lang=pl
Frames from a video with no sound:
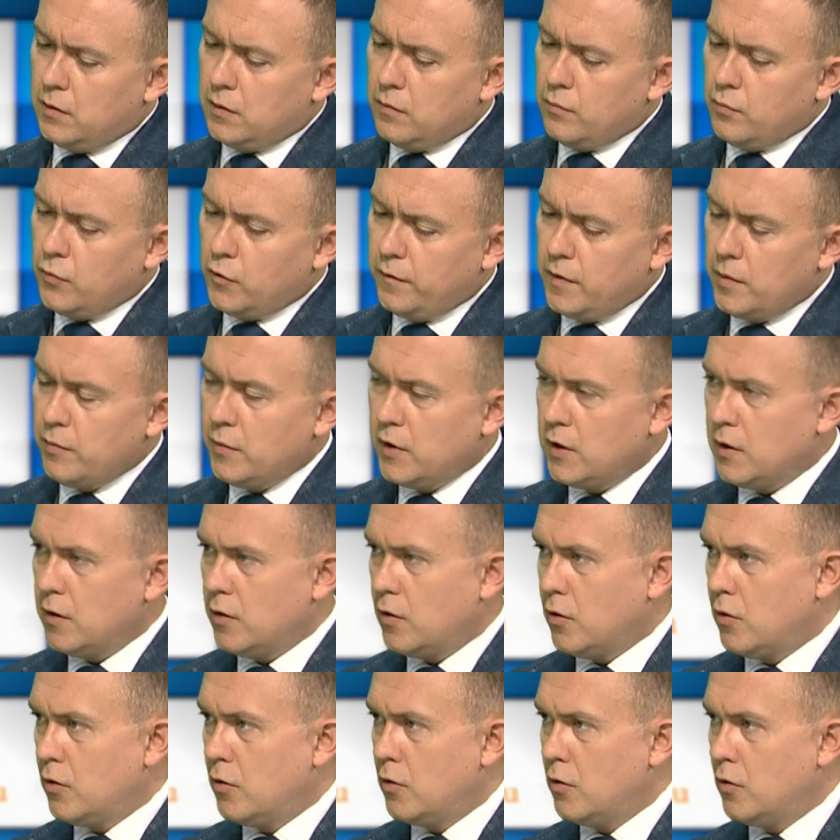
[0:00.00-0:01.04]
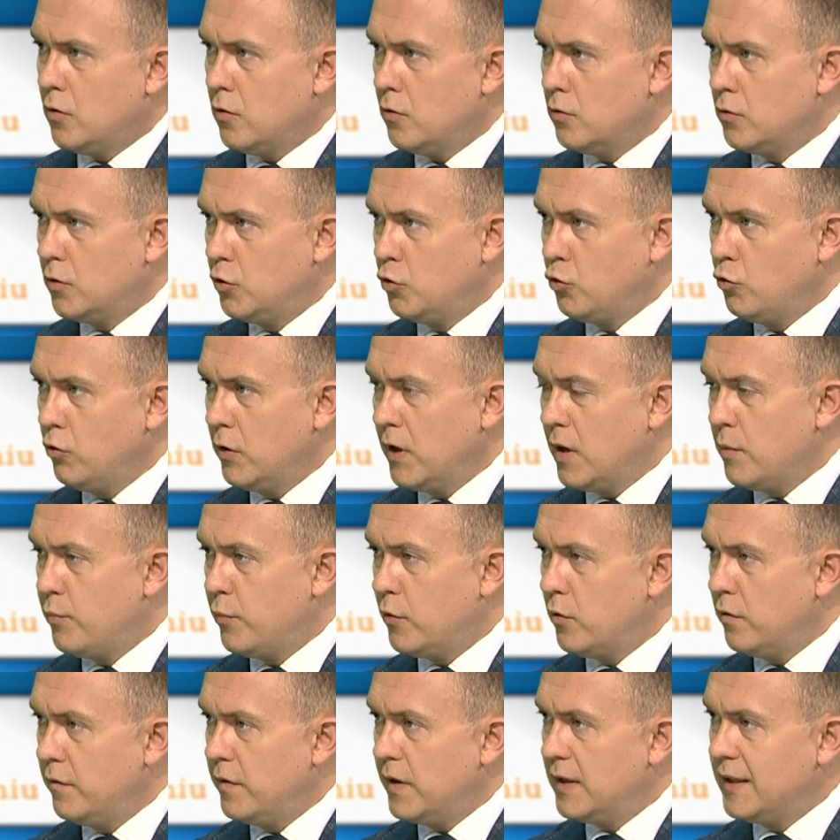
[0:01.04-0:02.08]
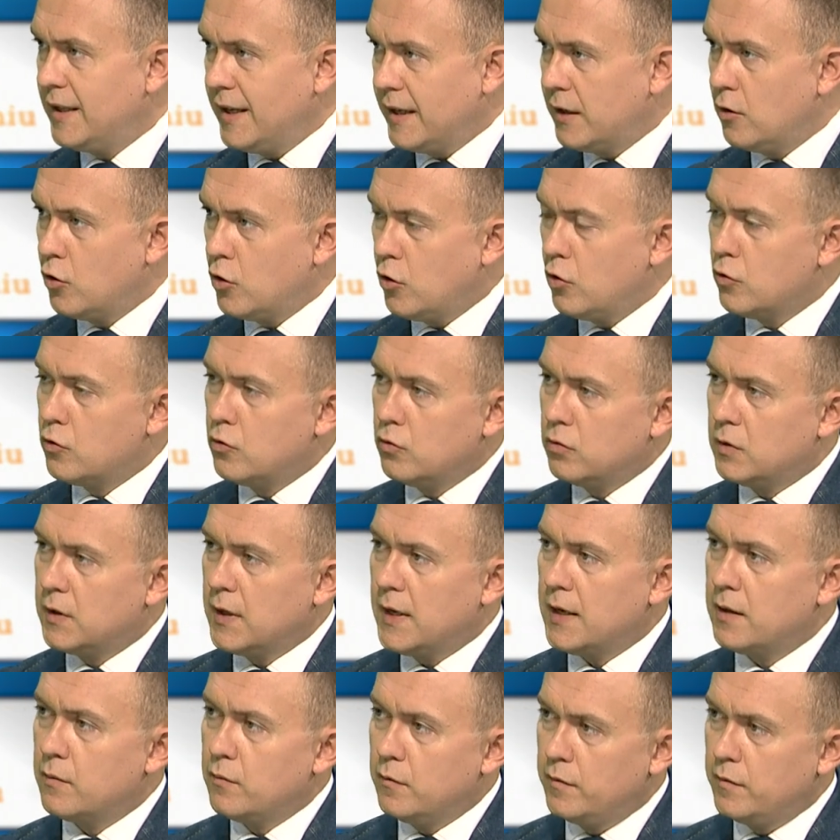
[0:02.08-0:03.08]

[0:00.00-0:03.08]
mówimy o drugiej połowie tego roku, tak?